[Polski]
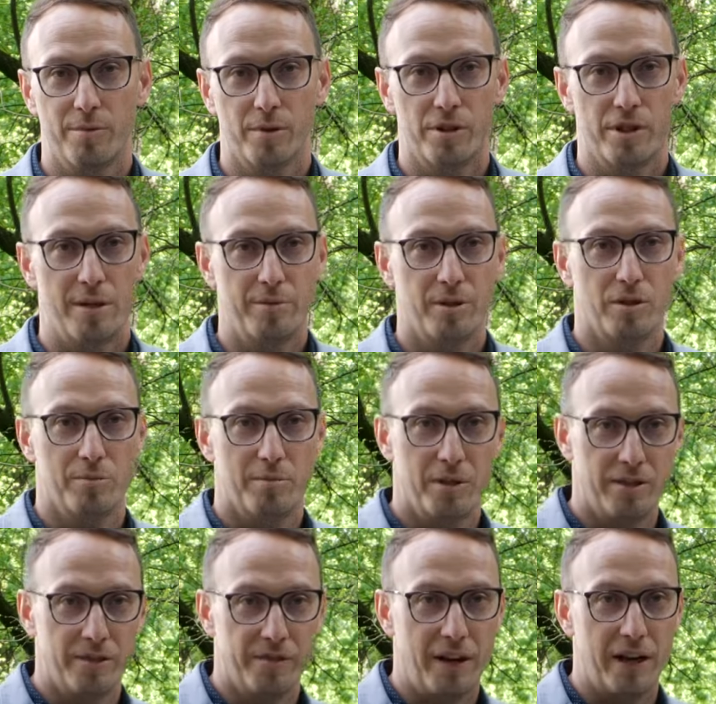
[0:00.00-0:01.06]
potrzebni, to
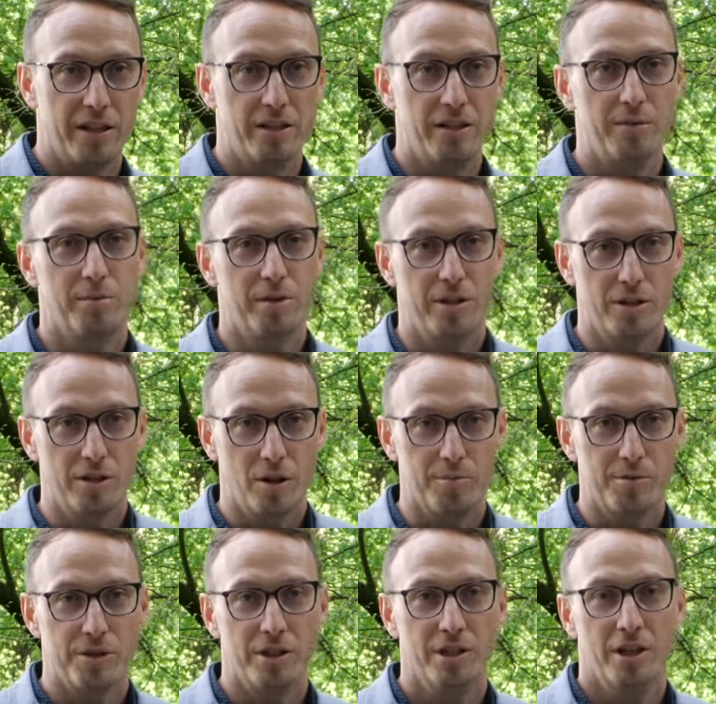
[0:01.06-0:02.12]
byli fajni, byli
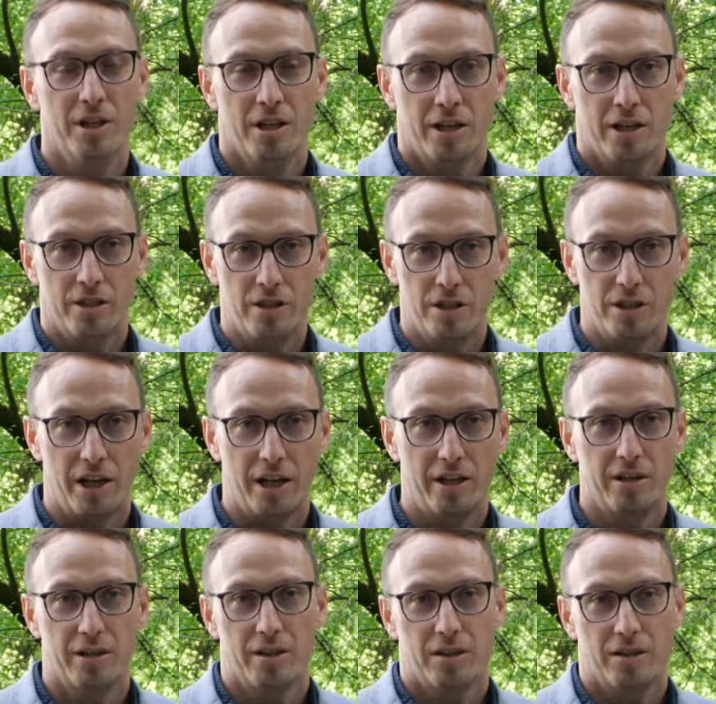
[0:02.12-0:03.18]
dobrzy.
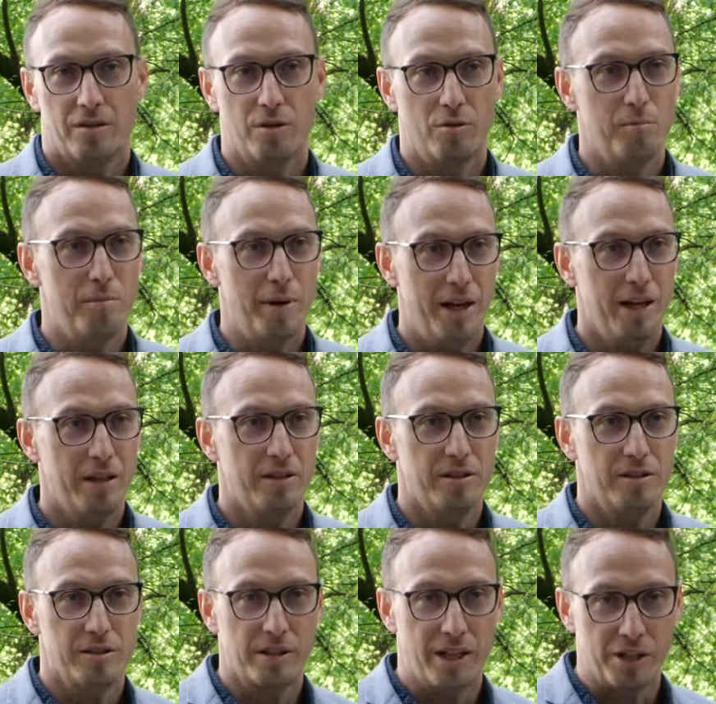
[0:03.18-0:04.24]
Dzisiaj są B
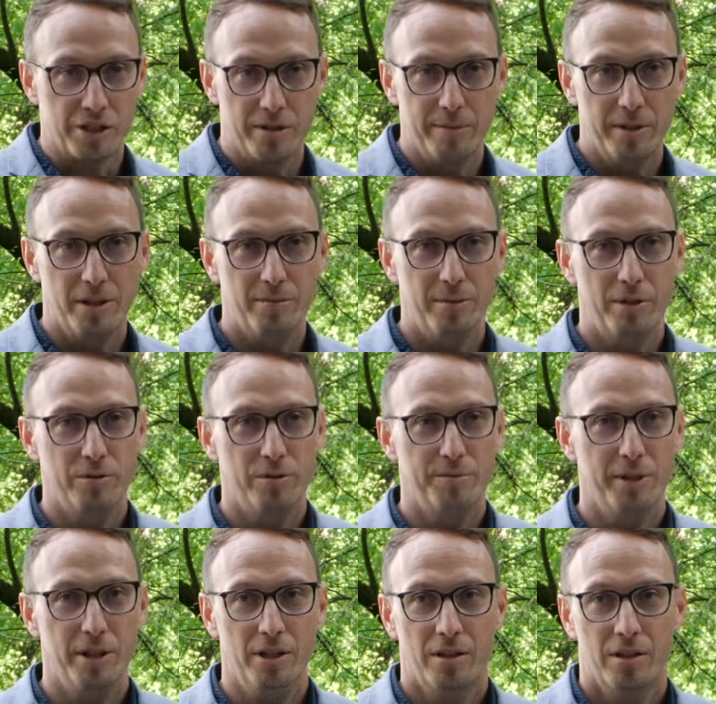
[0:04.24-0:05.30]
i straszymy tymi
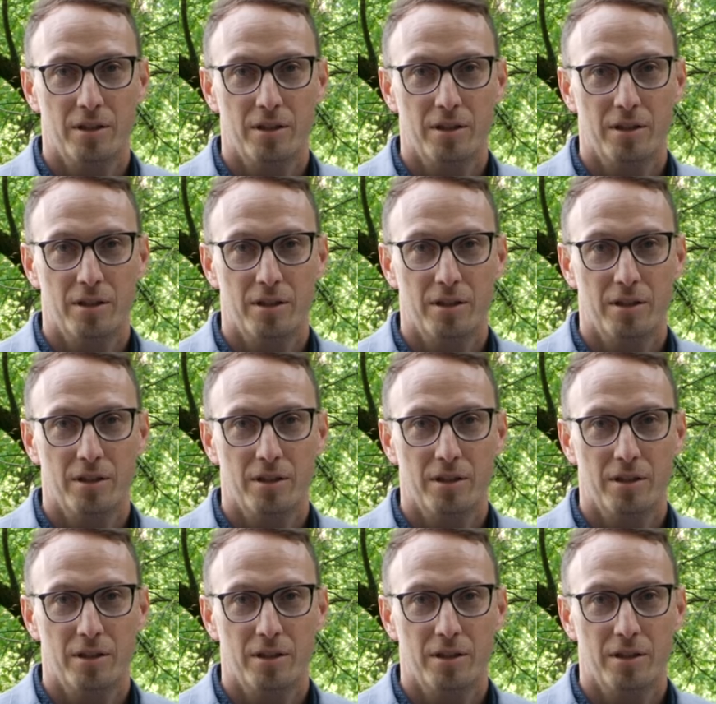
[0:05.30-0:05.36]
ludźmi?